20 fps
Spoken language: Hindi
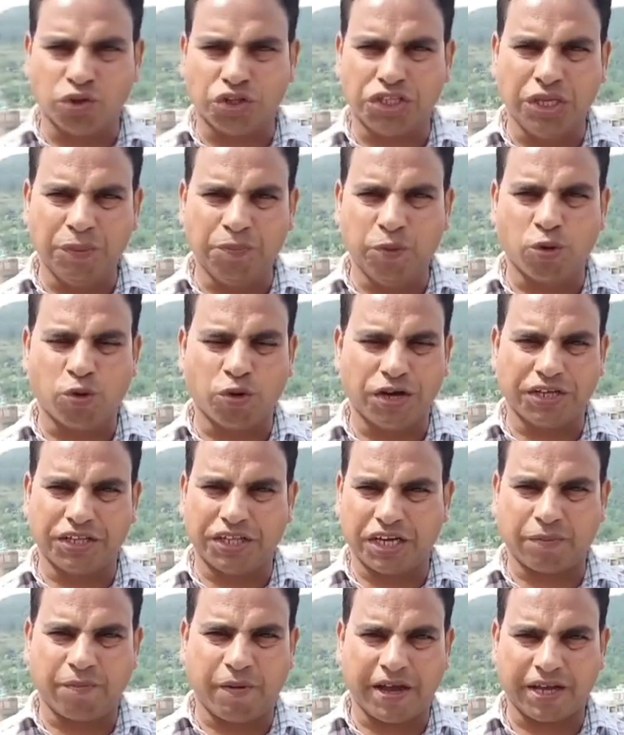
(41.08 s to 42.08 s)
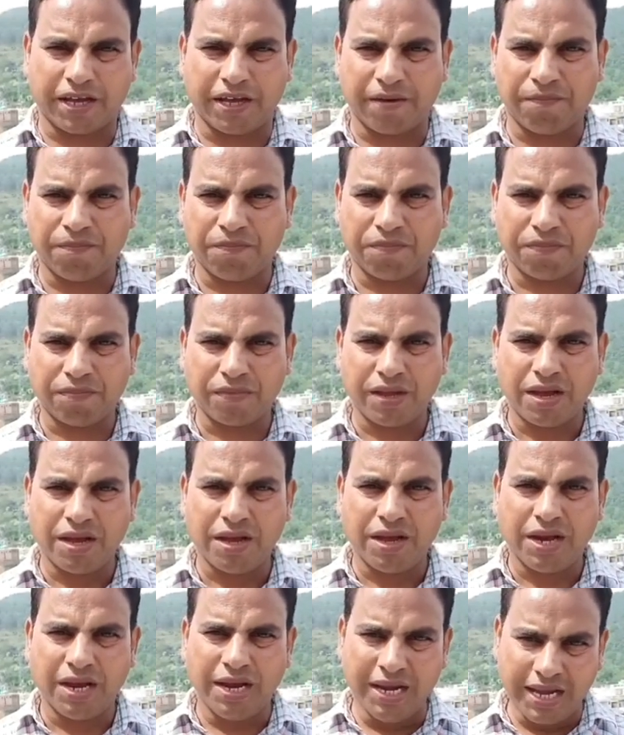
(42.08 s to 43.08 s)
वो दीपू को नहीं देख पाएंगे
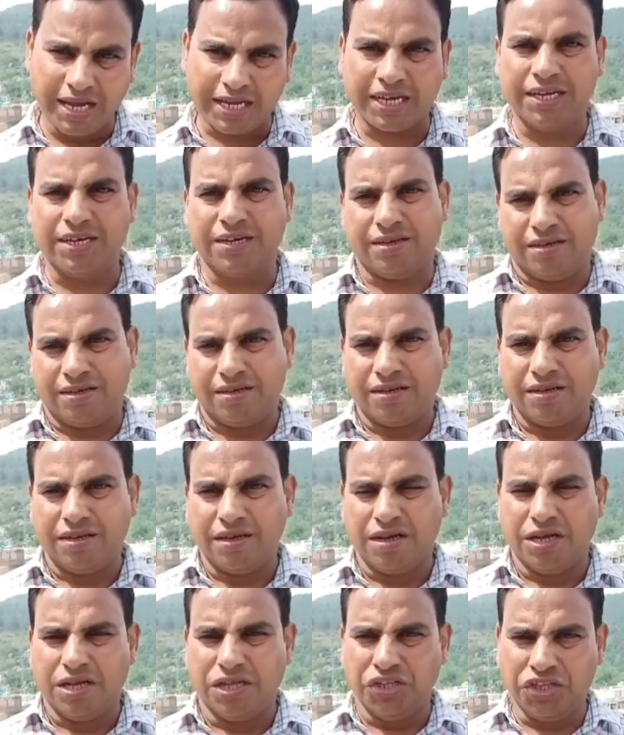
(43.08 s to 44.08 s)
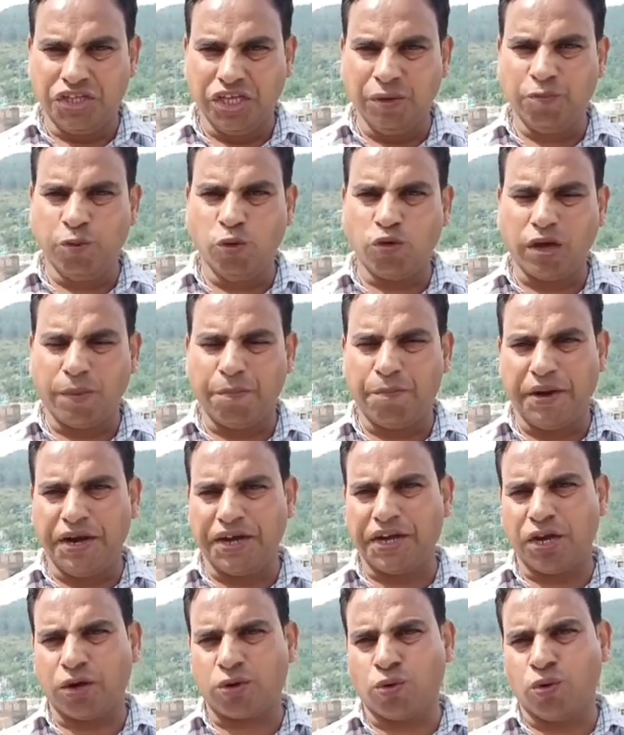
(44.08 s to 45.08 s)
लेकिन दीपू के
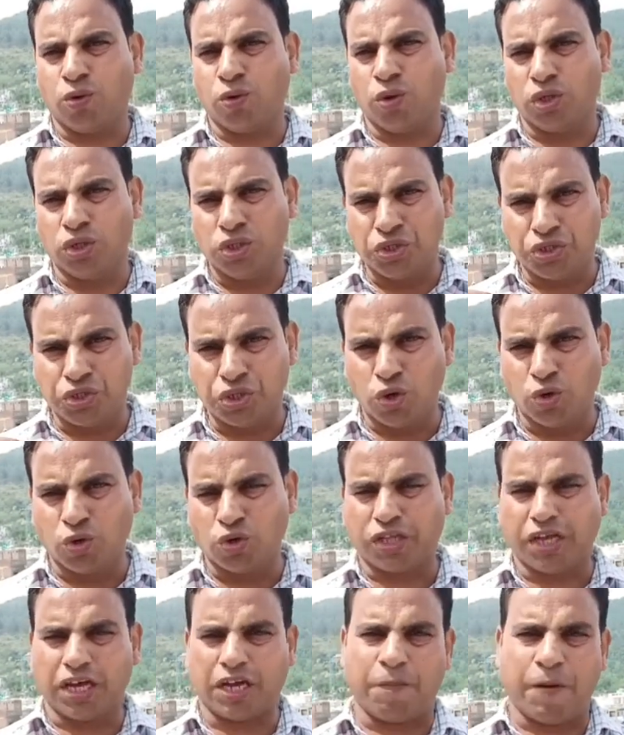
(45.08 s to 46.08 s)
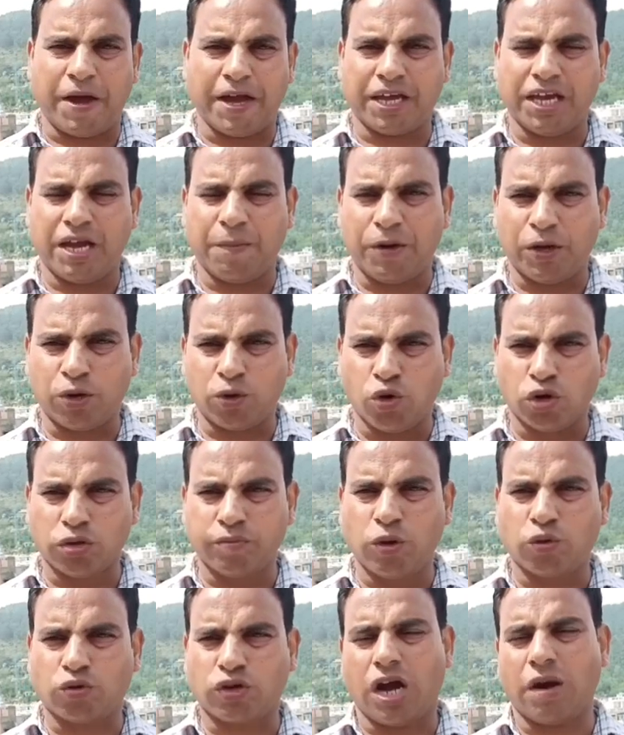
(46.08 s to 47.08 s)
बेटे को ज़रूर देख पाएंगे अपनी गोद
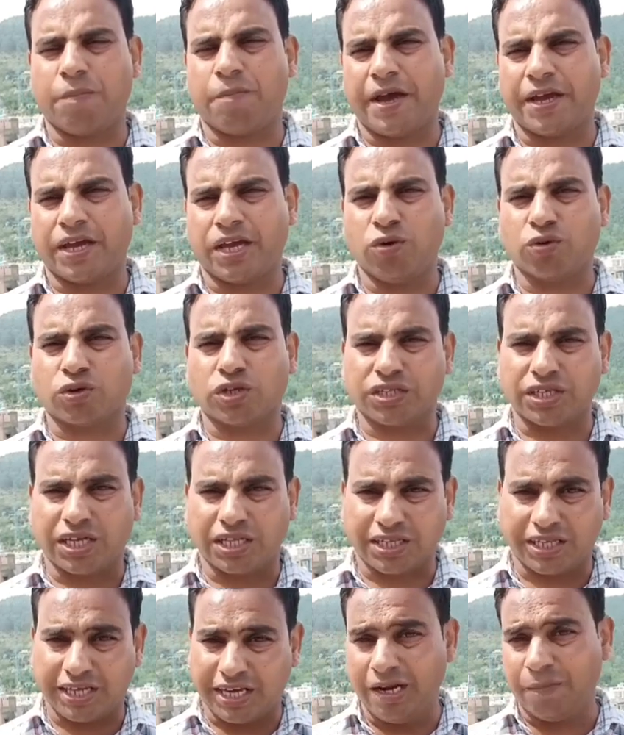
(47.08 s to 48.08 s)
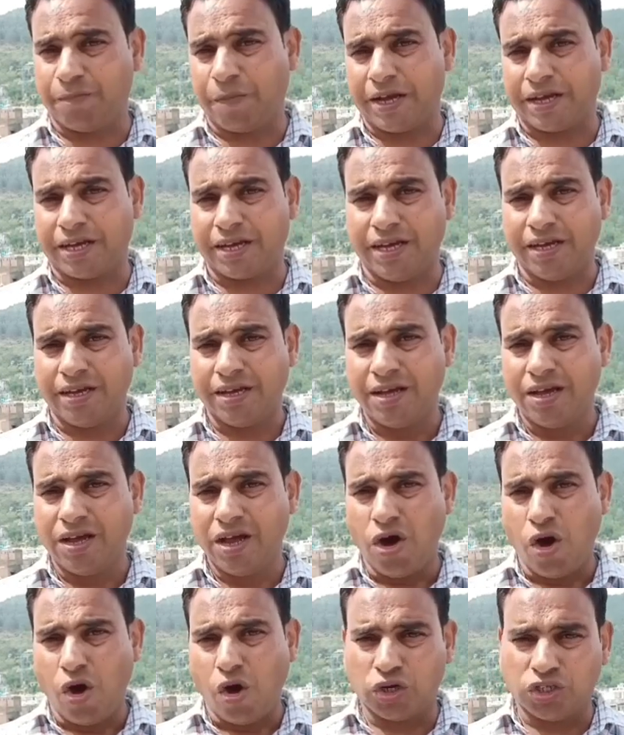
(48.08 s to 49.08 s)
में उठा पाएंगे उसके साथ खेल पाएंगे
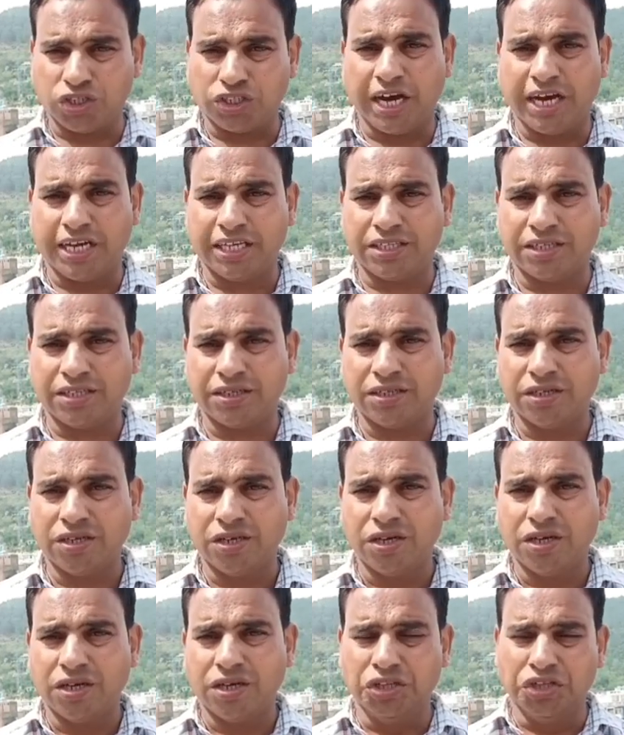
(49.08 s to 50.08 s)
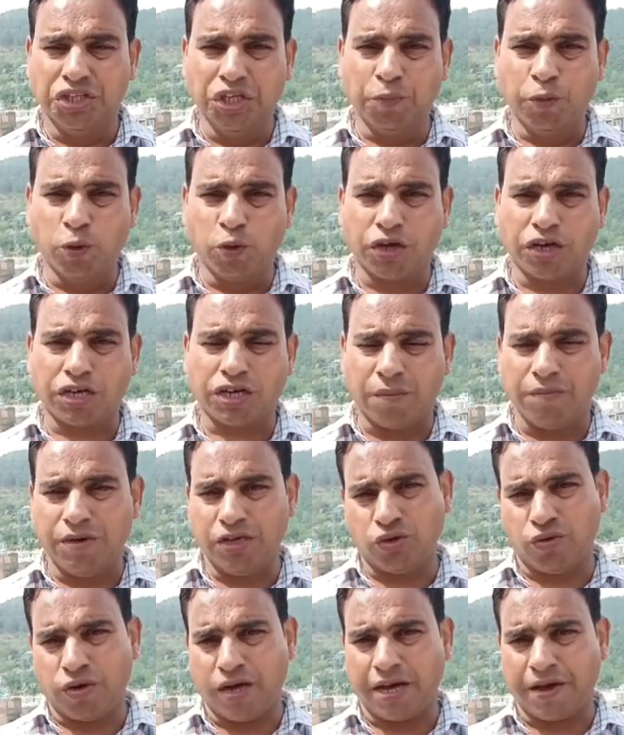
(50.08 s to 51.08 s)
और शायद दीपू की कमी
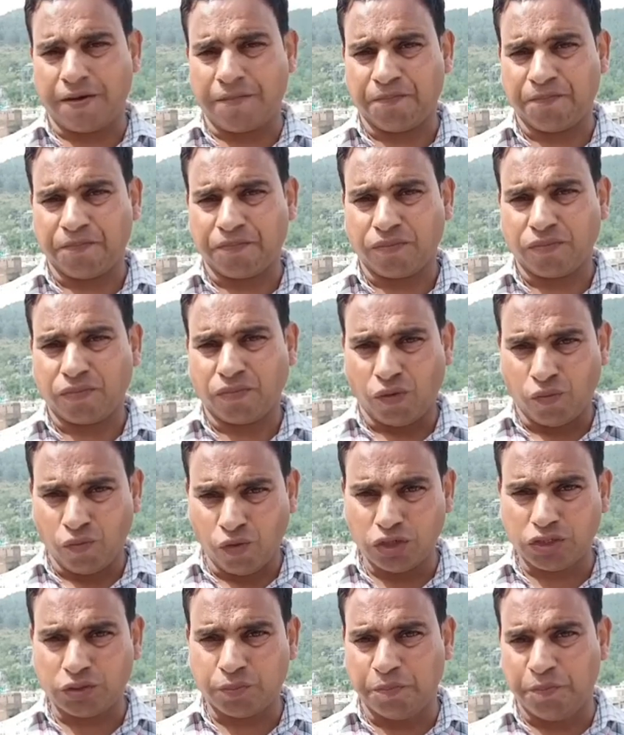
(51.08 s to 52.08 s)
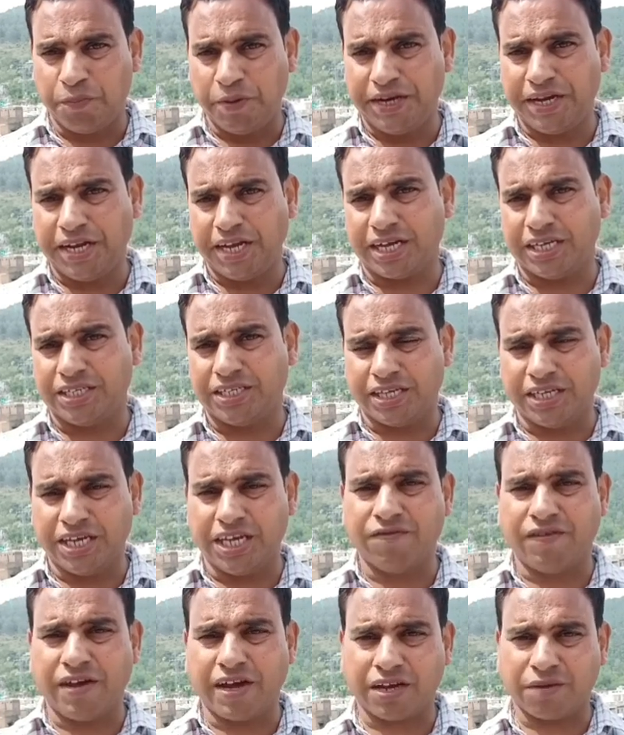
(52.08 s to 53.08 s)
जो है वो इस बेटे के जरिए
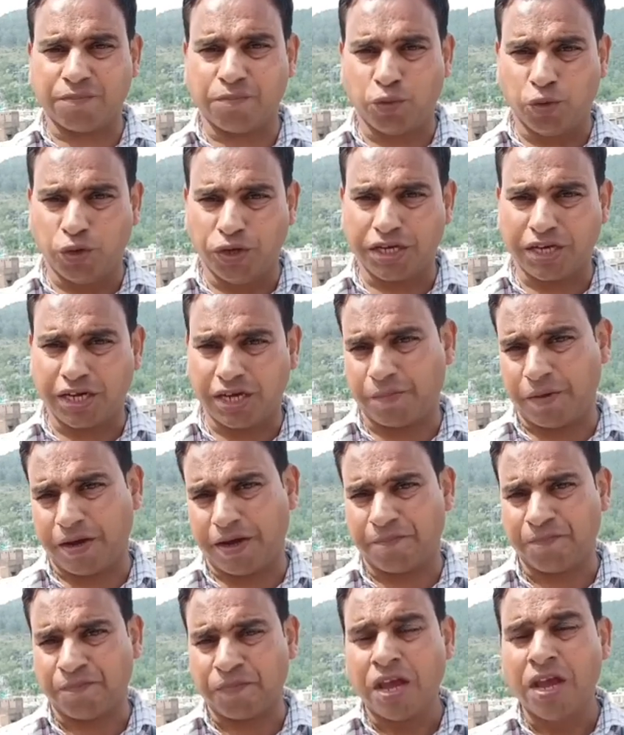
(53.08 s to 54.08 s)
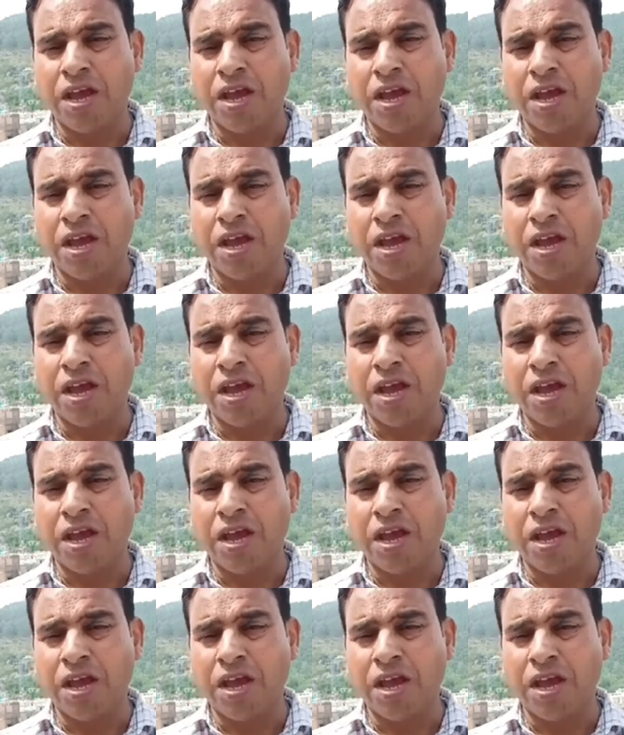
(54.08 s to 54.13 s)
ही वह पूरी कर पाएँ